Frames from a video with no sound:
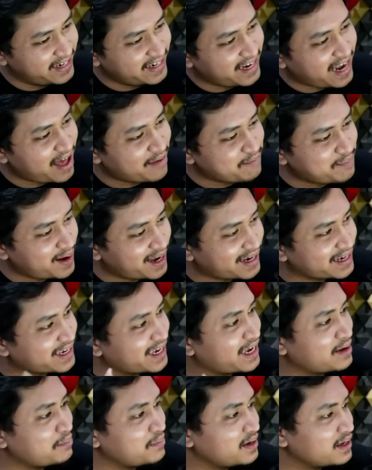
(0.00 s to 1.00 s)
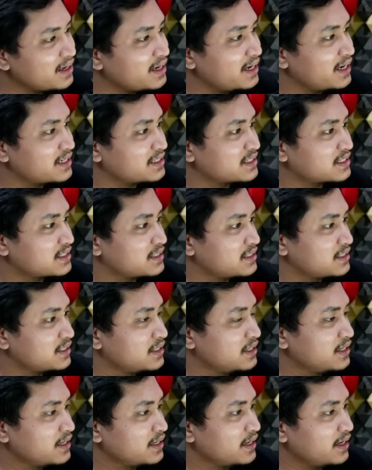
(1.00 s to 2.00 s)
Ini lapak gaming, guys.
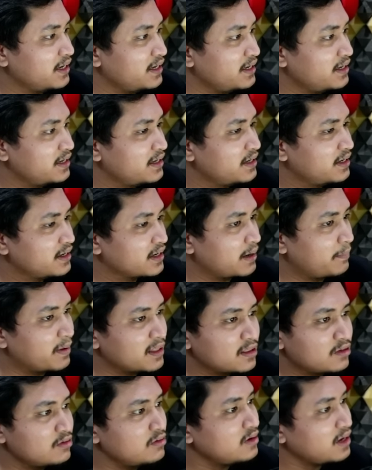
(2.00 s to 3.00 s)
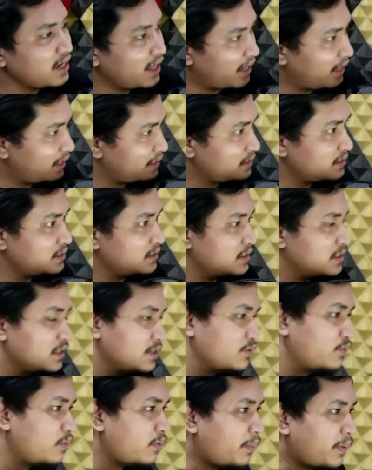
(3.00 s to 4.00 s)
Ya, yeah. kebetulan
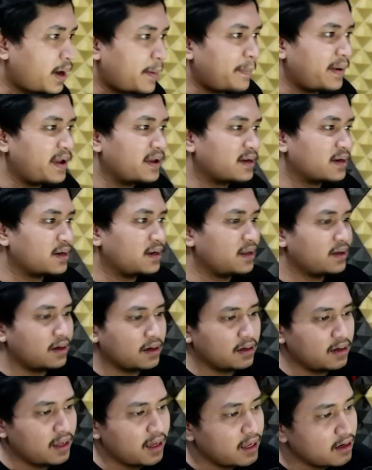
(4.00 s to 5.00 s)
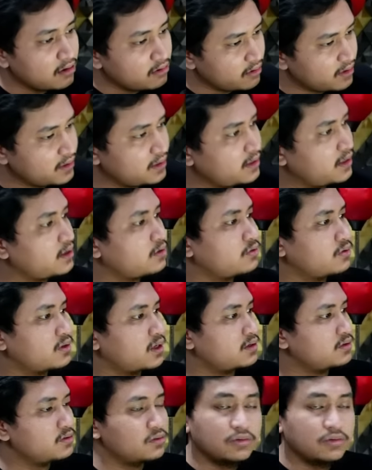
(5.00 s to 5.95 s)
Gue beberapa yang yang lalu ini ikutan